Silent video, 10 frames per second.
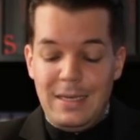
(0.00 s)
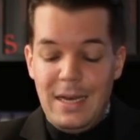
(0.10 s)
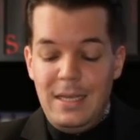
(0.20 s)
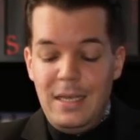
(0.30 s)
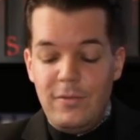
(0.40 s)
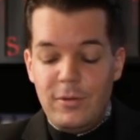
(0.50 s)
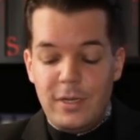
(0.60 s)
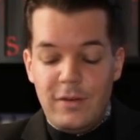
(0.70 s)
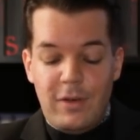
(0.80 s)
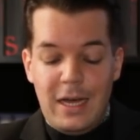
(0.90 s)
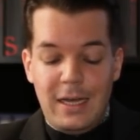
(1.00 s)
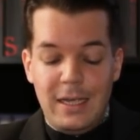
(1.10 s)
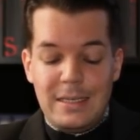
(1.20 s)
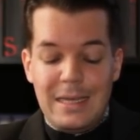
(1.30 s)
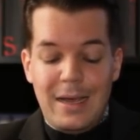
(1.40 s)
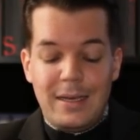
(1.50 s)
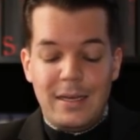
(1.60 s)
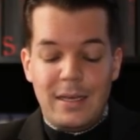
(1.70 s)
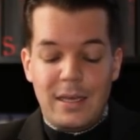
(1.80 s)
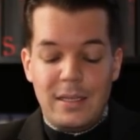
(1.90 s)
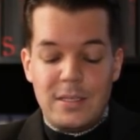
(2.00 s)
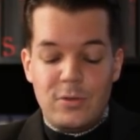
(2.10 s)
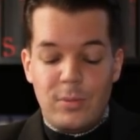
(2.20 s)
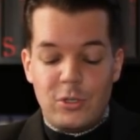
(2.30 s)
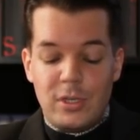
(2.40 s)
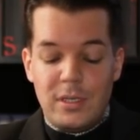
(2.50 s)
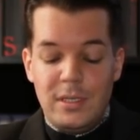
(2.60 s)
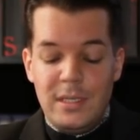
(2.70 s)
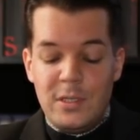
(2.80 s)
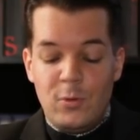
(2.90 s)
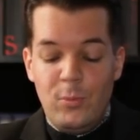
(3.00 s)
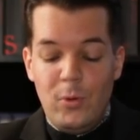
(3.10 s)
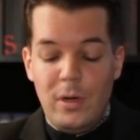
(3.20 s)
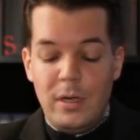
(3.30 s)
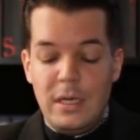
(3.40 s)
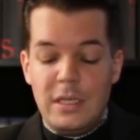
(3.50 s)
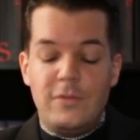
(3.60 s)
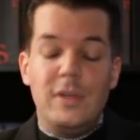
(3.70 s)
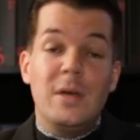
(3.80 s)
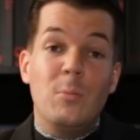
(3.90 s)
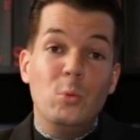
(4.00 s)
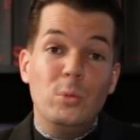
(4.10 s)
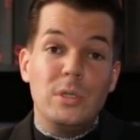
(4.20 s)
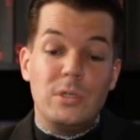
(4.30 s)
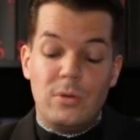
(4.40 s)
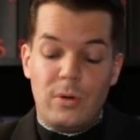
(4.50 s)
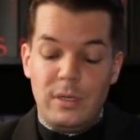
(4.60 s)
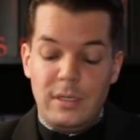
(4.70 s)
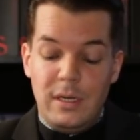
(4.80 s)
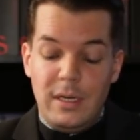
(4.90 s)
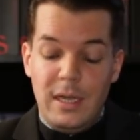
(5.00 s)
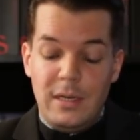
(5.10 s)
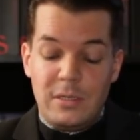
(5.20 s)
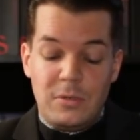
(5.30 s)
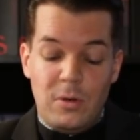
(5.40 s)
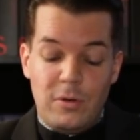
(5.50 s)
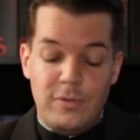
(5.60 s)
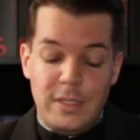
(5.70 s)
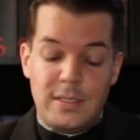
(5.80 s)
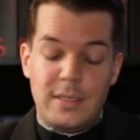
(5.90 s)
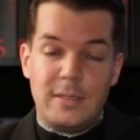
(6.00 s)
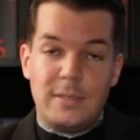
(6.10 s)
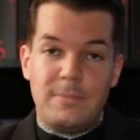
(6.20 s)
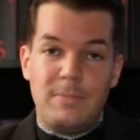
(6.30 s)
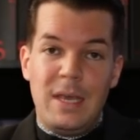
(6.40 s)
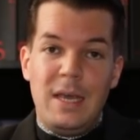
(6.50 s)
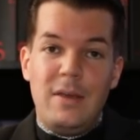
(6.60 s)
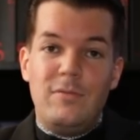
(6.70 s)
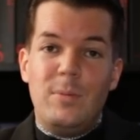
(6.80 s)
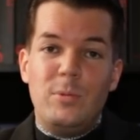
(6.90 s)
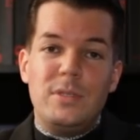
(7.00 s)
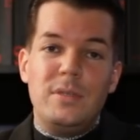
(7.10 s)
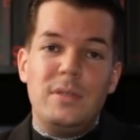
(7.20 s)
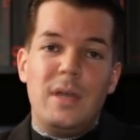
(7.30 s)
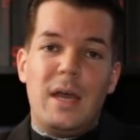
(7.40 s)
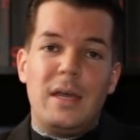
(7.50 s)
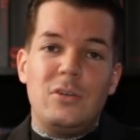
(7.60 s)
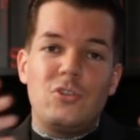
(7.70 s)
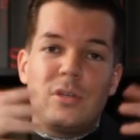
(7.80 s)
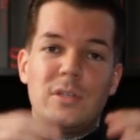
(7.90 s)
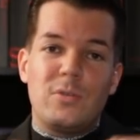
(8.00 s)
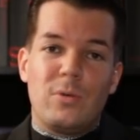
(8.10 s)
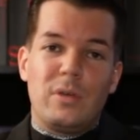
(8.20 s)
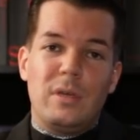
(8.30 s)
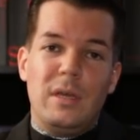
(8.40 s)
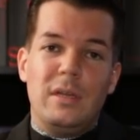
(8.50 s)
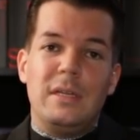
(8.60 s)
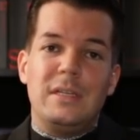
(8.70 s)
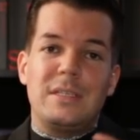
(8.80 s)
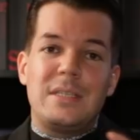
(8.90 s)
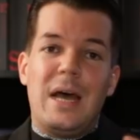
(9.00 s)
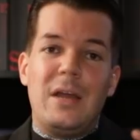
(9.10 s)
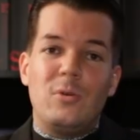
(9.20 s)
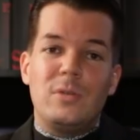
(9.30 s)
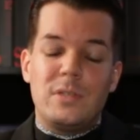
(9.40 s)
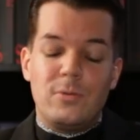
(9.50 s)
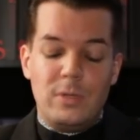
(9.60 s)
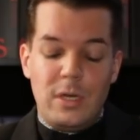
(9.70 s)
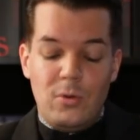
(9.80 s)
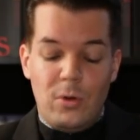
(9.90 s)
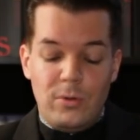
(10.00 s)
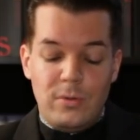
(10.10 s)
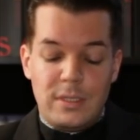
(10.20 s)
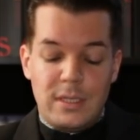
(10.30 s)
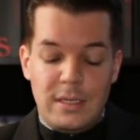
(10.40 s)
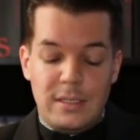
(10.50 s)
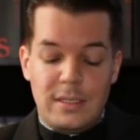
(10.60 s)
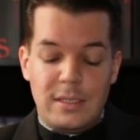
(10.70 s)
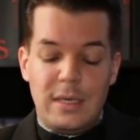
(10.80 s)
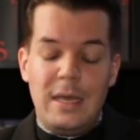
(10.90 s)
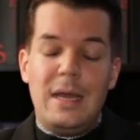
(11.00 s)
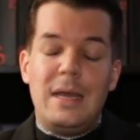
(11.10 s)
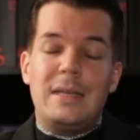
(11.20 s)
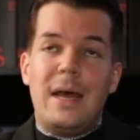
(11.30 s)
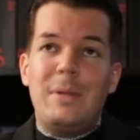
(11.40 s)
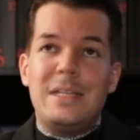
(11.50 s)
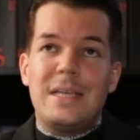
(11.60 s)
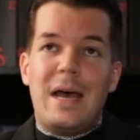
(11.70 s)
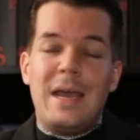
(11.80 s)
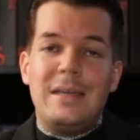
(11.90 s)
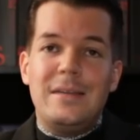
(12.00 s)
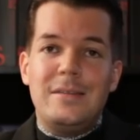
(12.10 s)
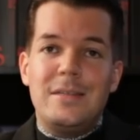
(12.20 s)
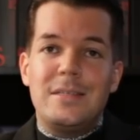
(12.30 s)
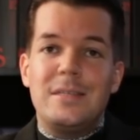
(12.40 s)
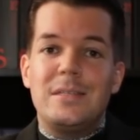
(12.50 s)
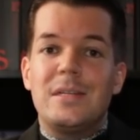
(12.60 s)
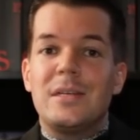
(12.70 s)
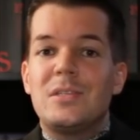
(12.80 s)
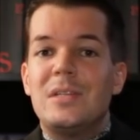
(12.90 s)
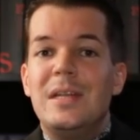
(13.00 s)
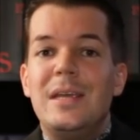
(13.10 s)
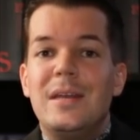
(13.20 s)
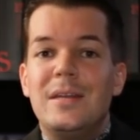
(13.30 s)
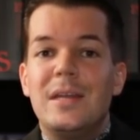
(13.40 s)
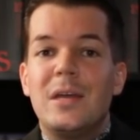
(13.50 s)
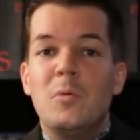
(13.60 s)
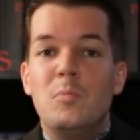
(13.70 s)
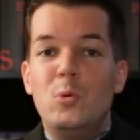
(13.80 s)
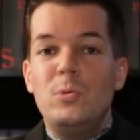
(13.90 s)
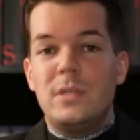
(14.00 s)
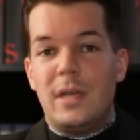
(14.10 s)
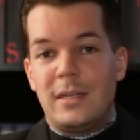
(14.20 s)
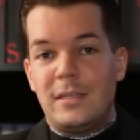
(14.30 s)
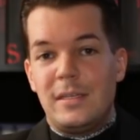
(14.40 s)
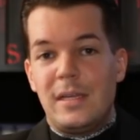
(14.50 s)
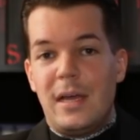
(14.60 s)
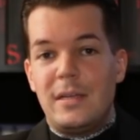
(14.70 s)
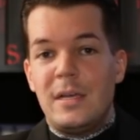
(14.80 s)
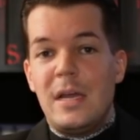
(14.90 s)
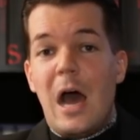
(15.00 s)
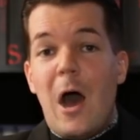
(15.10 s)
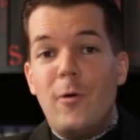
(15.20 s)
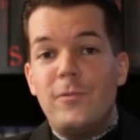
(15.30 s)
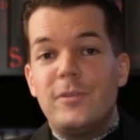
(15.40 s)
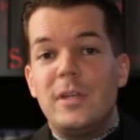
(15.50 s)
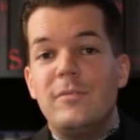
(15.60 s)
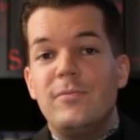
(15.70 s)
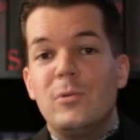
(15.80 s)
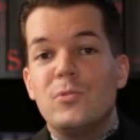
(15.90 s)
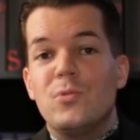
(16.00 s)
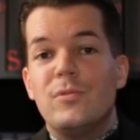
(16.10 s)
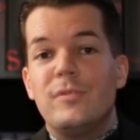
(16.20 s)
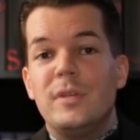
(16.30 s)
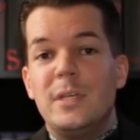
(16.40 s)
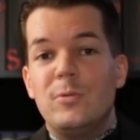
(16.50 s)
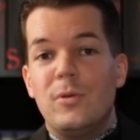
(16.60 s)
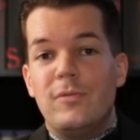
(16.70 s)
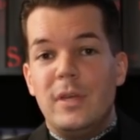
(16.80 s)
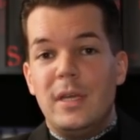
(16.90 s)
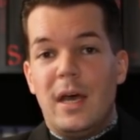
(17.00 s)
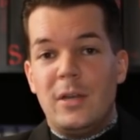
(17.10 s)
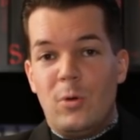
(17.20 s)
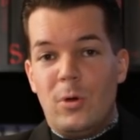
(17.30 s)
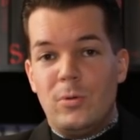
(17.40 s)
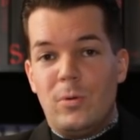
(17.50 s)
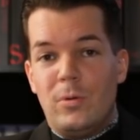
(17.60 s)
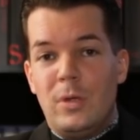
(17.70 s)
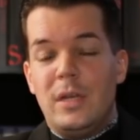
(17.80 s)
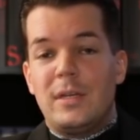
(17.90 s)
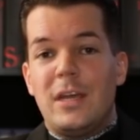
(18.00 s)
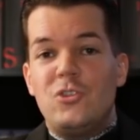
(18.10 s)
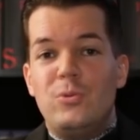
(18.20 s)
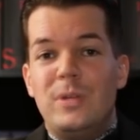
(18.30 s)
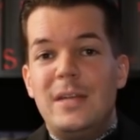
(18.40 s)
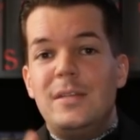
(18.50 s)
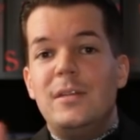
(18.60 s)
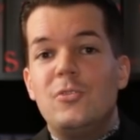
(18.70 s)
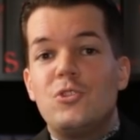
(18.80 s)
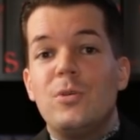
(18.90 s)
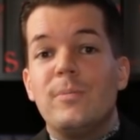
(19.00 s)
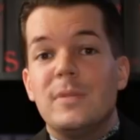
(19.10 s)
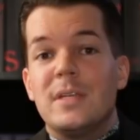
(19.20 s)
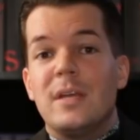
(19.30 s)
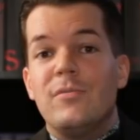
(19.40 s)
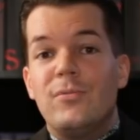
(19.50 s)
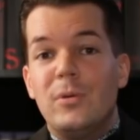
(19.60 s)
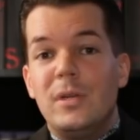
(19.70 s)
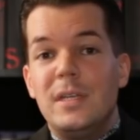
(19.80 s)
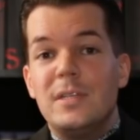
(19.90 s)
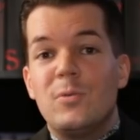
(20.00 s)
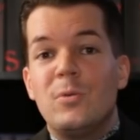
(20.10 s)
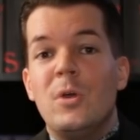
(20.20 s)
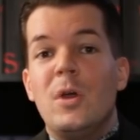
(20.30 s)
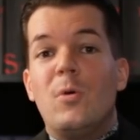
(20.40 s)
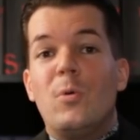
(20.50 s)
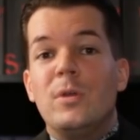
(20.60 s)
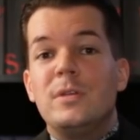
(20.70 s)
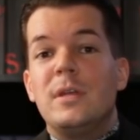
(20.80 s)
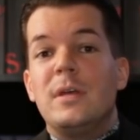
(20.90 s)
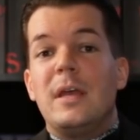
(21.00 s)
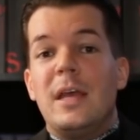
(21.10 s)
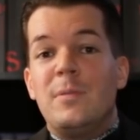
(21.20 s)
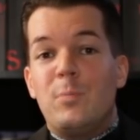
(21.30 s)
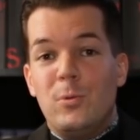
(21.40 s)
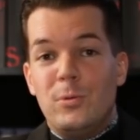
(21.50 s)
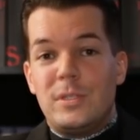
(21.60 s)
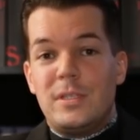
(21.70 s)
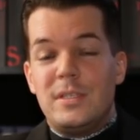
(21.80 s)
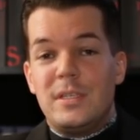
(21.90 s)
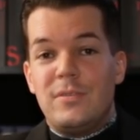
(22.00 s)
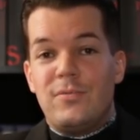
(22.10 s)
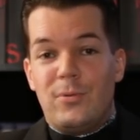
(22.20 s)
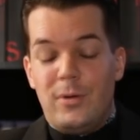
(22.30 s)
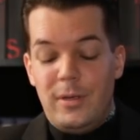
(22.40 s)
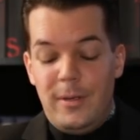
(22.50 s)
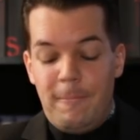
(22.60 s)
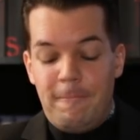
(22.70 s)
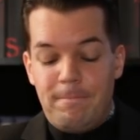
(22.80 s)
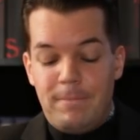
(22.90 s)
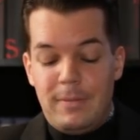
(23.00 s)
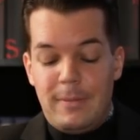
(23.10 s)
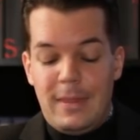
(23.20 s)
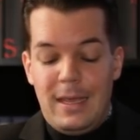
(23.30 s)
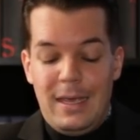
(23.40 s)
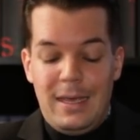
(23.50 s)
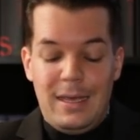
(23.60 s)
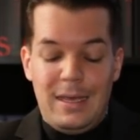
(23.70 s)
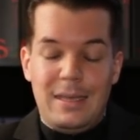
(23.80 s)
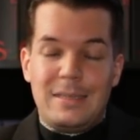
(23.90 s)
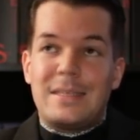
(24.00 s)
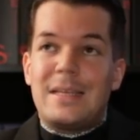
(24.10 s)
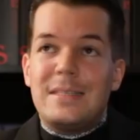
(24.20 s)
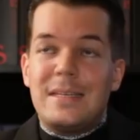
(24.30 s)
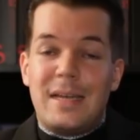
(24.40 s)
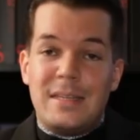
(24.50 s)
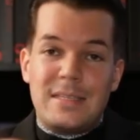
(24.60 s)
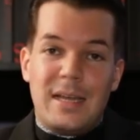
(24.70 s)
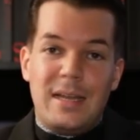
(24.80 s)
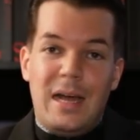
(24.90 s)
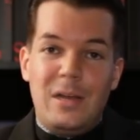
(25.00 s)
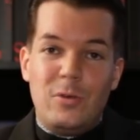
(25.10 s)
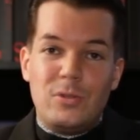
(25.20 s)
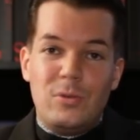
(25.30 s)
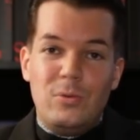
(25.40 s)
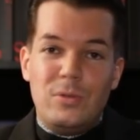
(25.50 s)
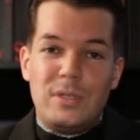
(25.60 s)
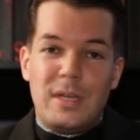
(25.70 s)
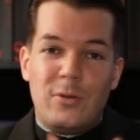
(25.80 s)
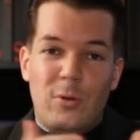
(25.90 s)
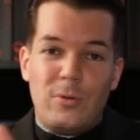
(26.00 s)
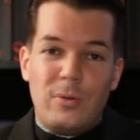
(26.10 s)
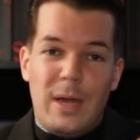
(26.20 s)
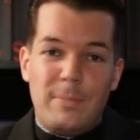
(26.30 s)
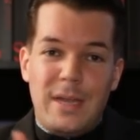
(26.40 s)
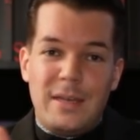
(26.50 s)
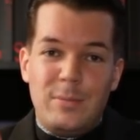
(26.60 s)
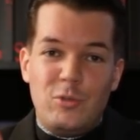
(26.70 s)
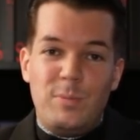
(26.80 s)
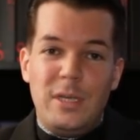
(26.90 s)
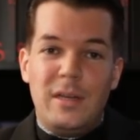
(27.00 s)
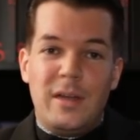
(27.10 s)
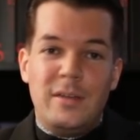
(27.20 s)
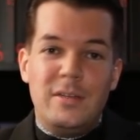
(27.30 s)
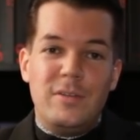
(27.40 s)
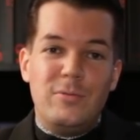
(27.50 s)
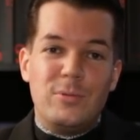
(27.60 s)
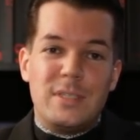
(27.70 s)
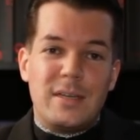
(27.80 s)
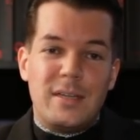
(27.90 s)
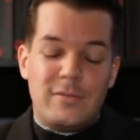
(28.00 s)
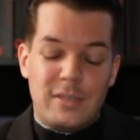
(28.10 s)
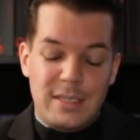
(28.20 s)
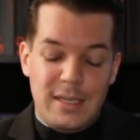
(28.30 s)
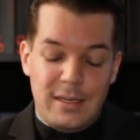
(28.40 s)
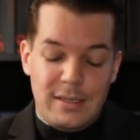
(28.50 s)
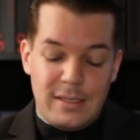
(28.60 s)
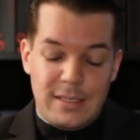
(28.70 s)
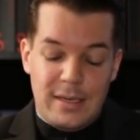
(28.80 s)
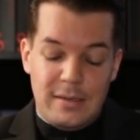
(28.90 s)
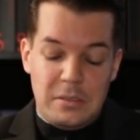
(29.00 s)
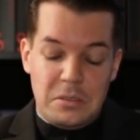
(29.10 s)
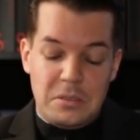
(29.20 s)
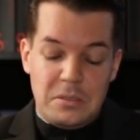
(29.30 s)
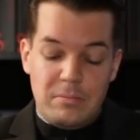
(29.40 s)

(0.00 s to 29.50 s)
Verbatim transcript: Denn hier wird in Wahrheit gar keine Grenze überschritten. Dieser Humor ist weder mutig noch intelligent noch witzig. Wir müssen einen Schritt zurückgehen in das Jahr 1969. Damals ereignete sich das legendäre Busenattentat auf den Philosophen Theodor W. Adorno. Drei Studentinnen stürmten seine Vorlesung und entblößten sich vor ihm. Das Ganze hat einen Skandal ausgelöst. Adorno gab dann dem Spiegel ein Interview und sagte etwas sehr Interessantes.